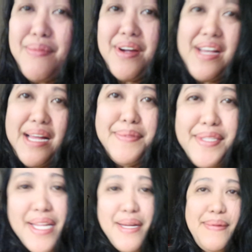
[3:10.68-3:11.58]
yung mga gamit
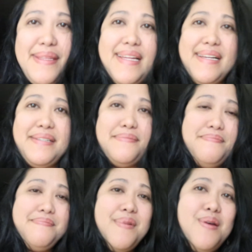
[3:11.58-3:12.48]
namin na
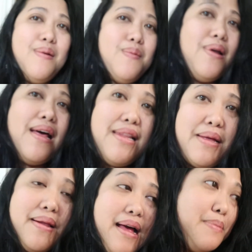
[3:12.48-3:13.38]
wala
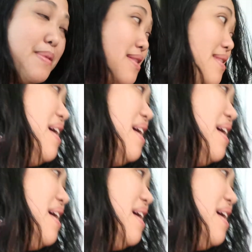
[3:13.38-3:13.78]
na ng gamit.